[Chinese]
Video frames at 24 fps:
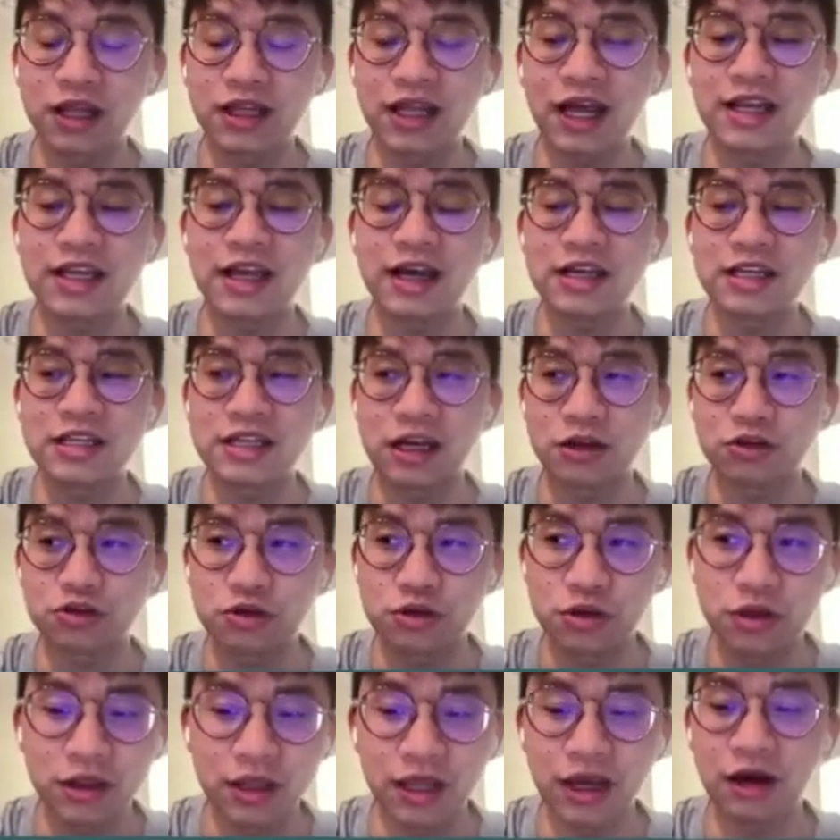来大家很想
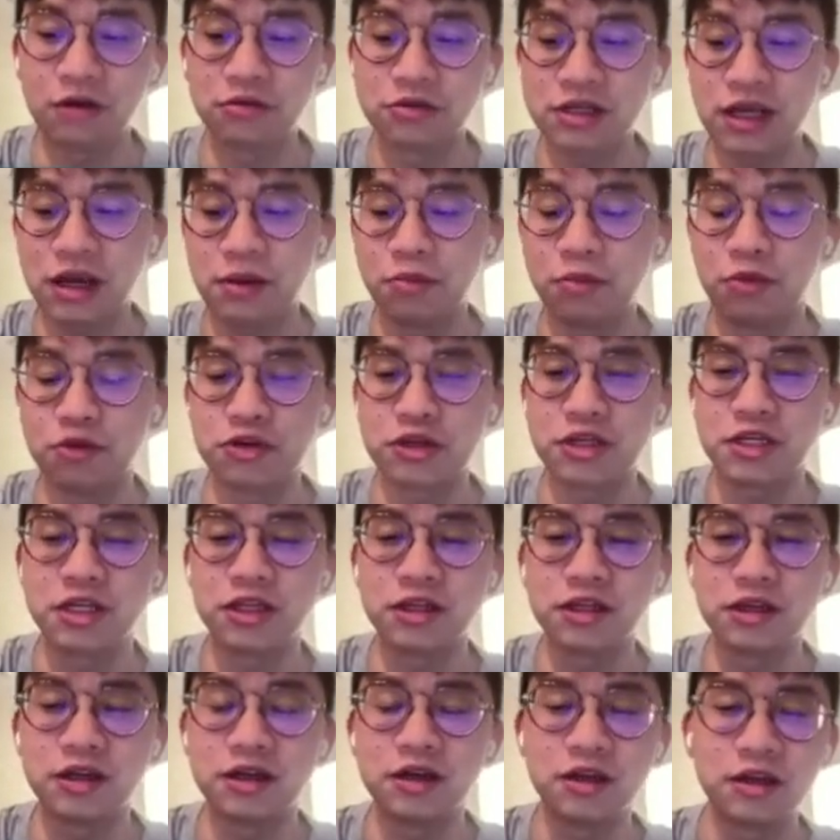去挑战模型
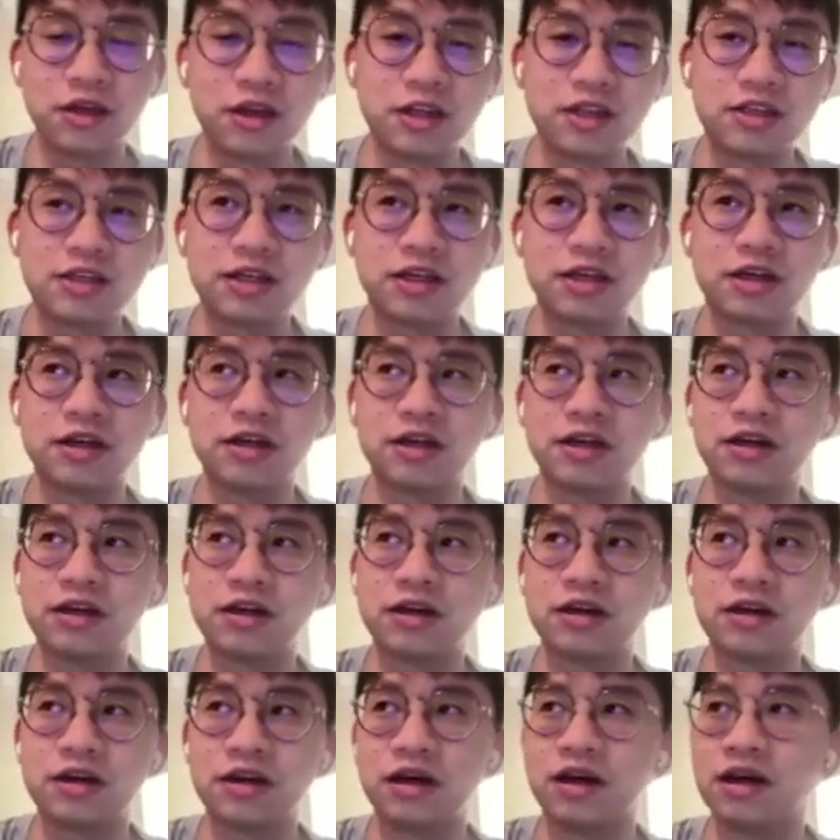的这个
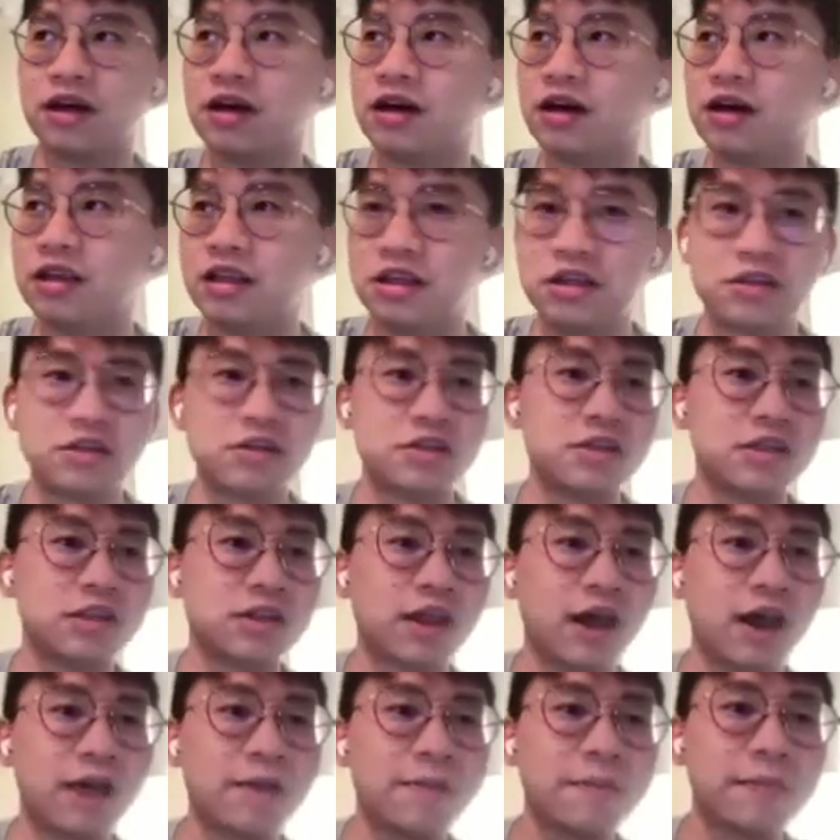呃意识形
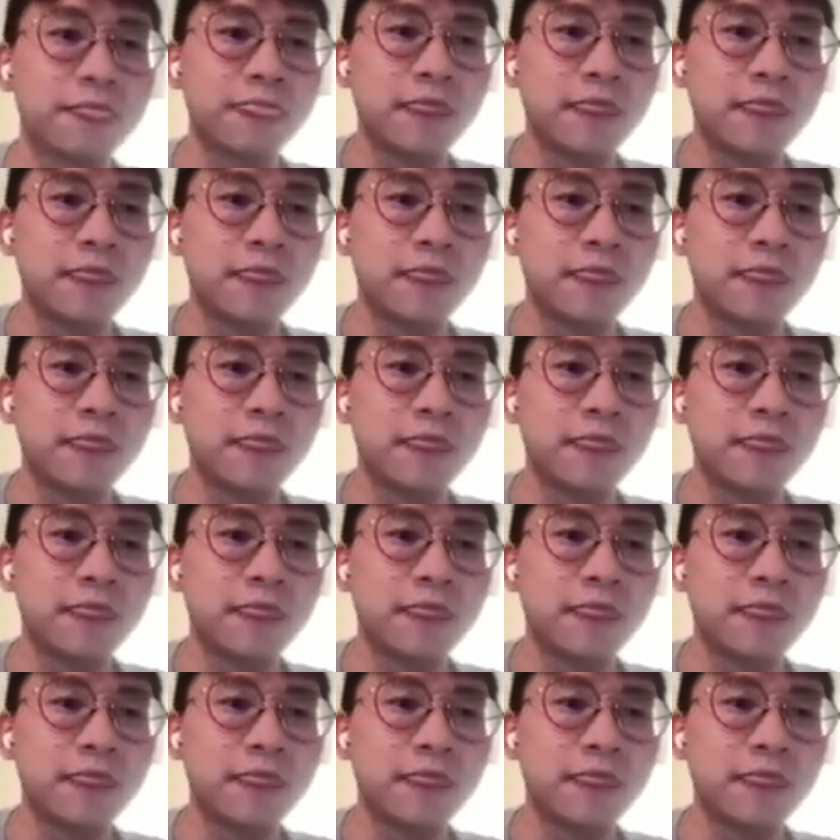态。